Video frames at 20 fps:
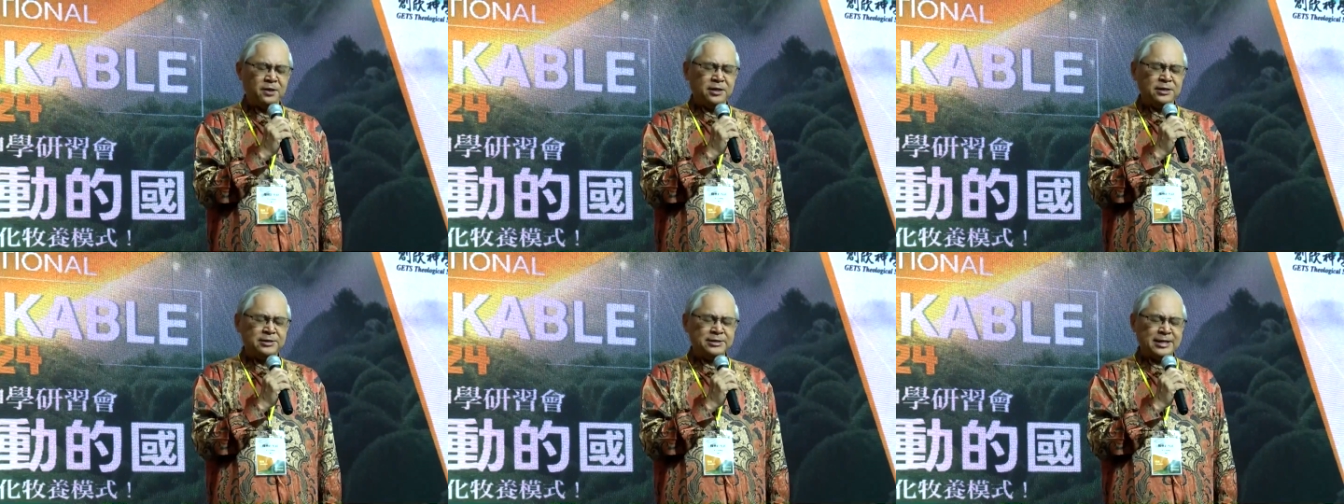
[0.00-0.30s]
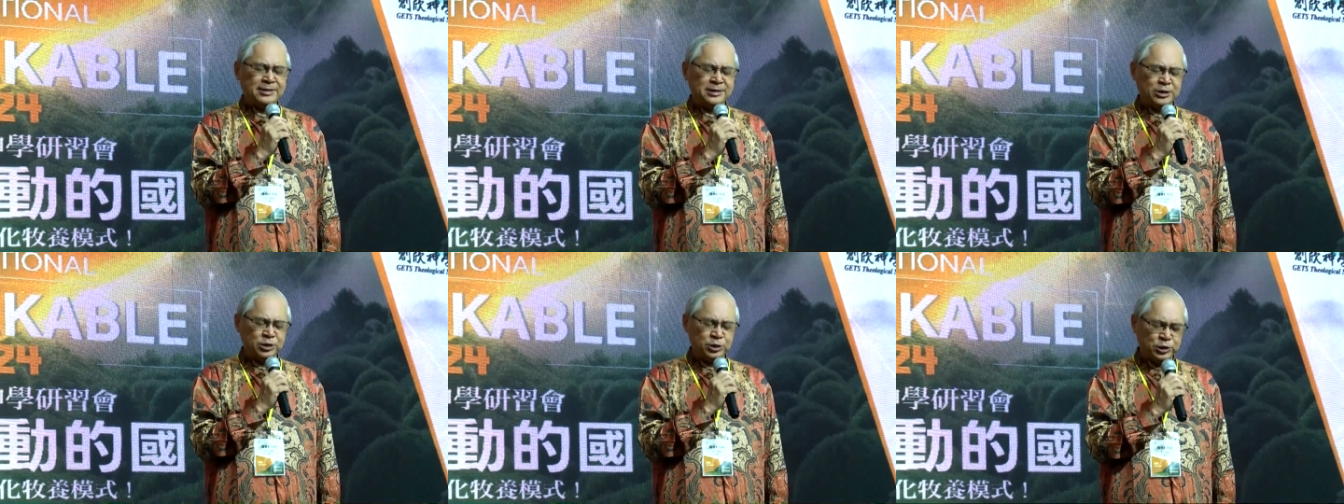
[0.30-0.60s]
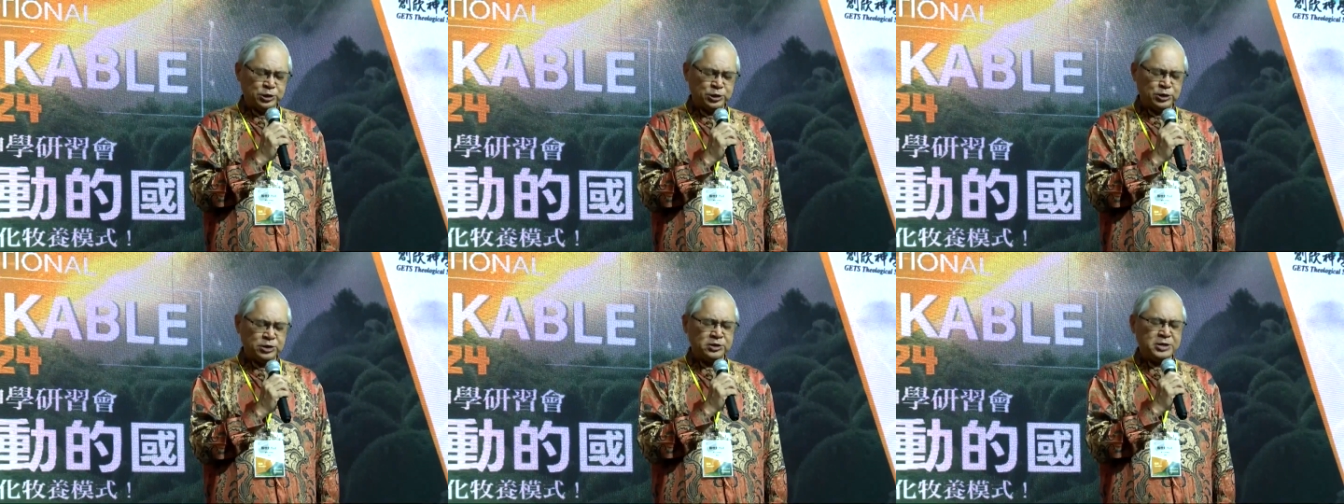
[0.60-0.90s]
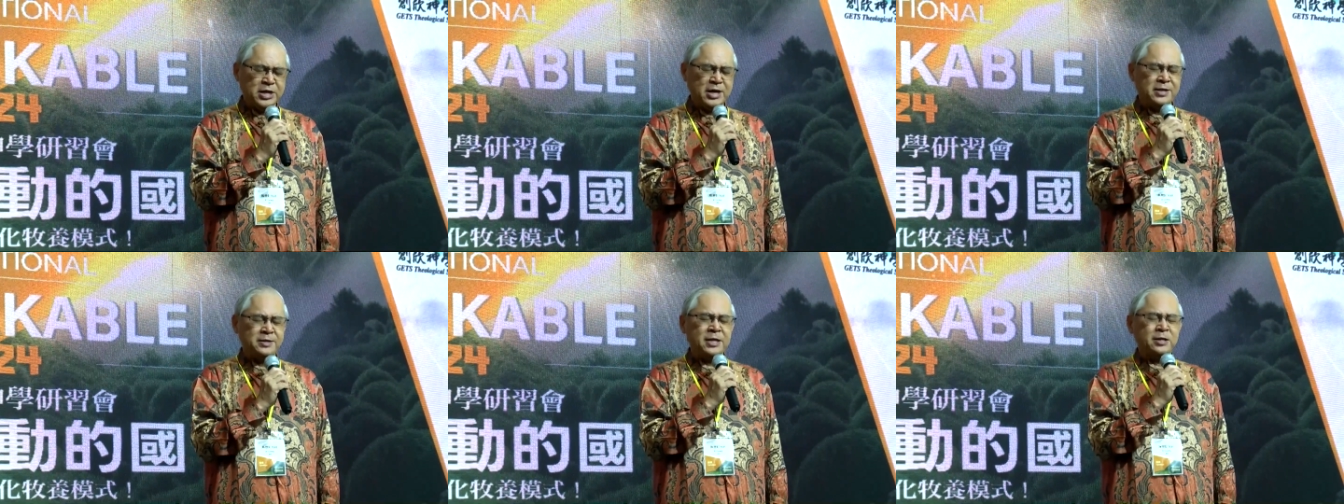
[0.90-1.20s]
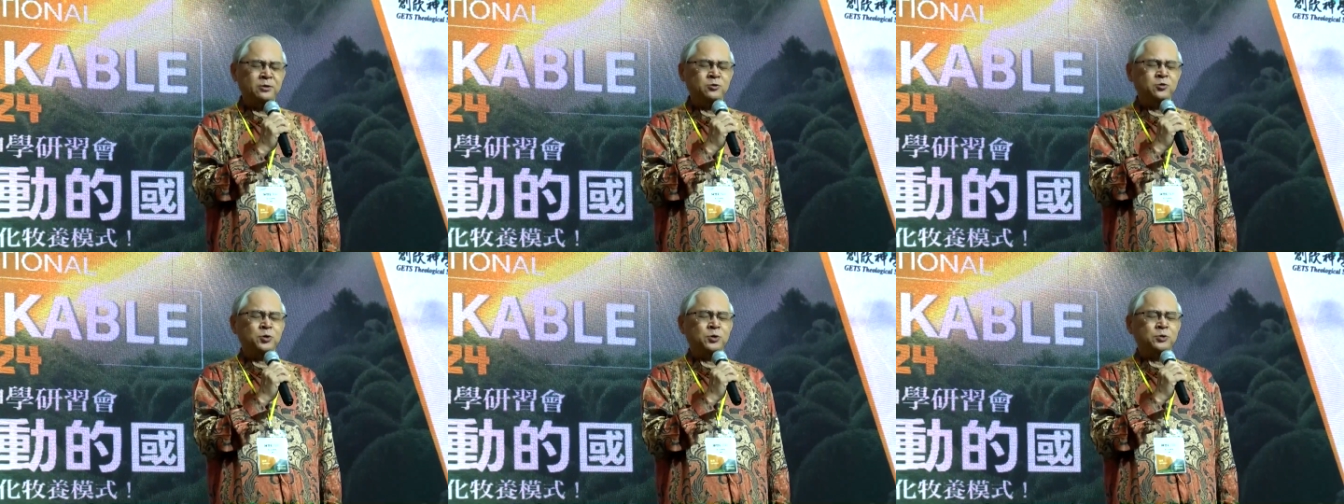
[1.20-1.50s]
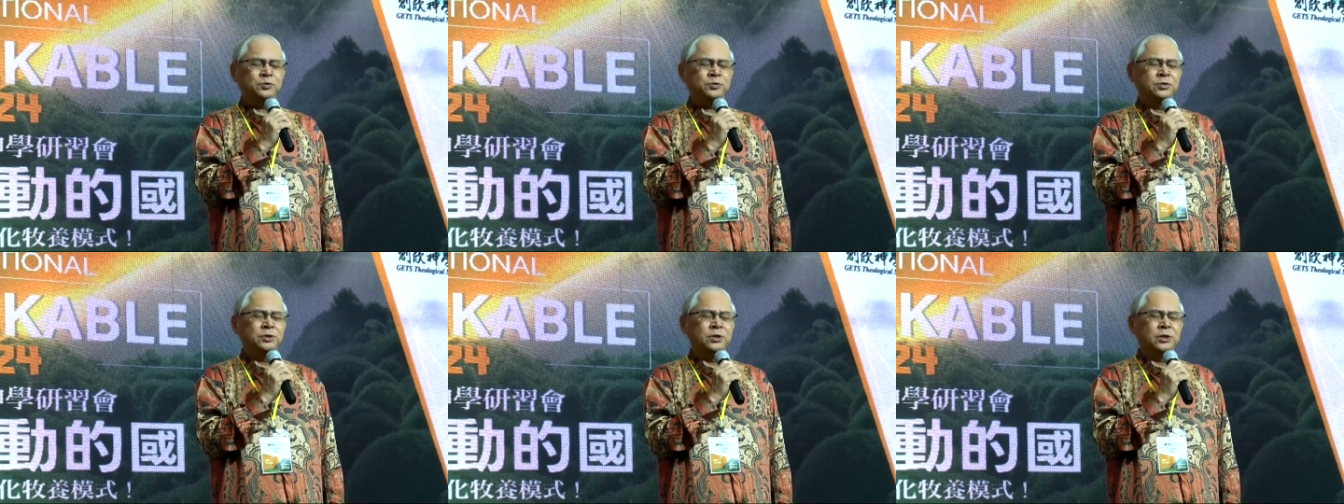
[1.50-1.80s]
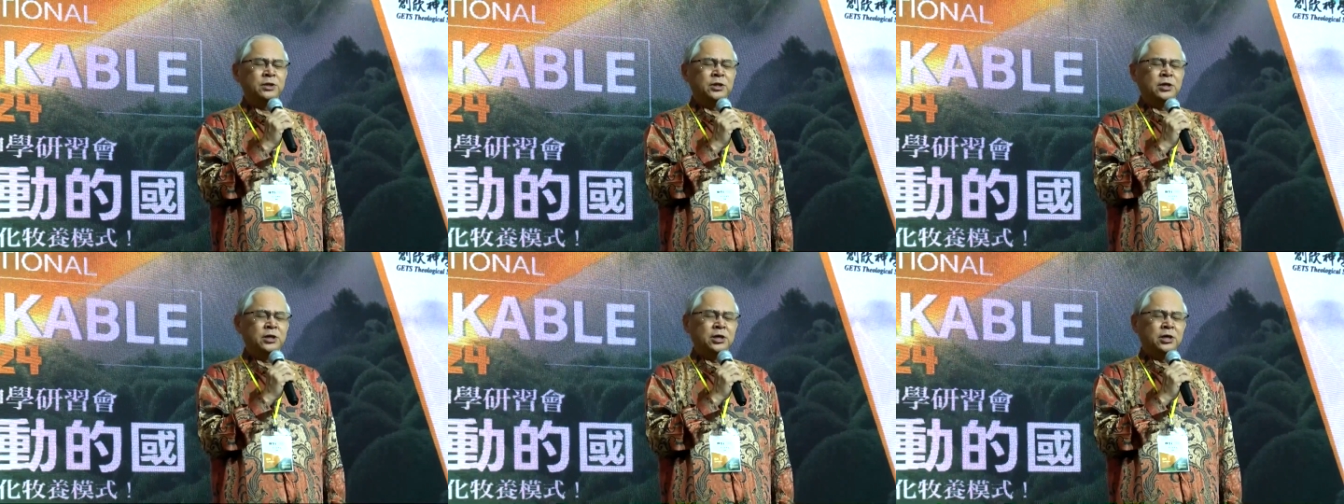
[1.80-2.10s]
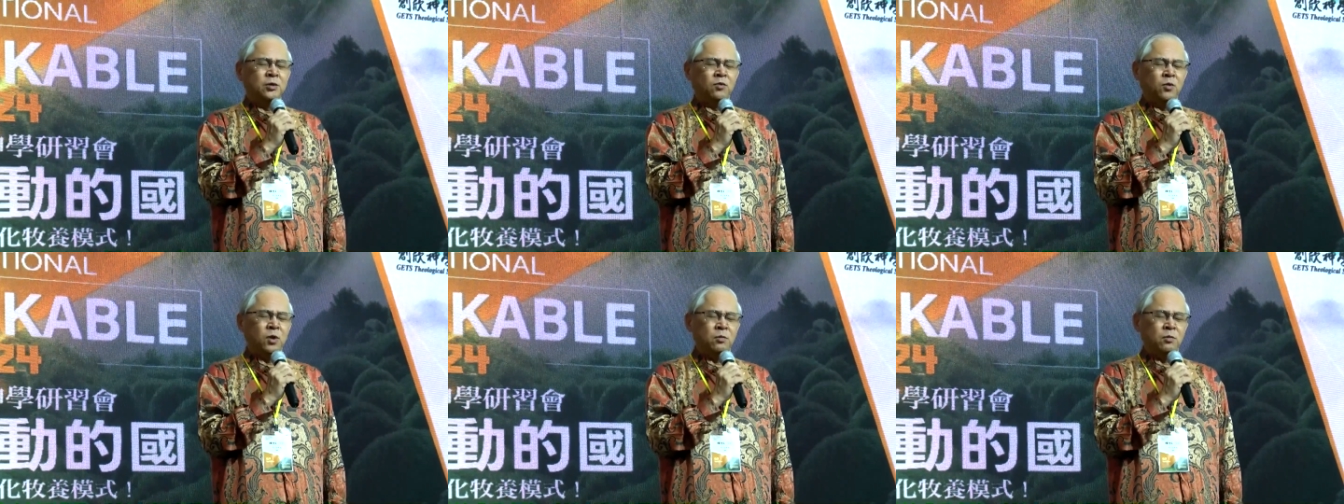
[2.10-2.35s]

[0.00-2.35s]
在这世代当中，我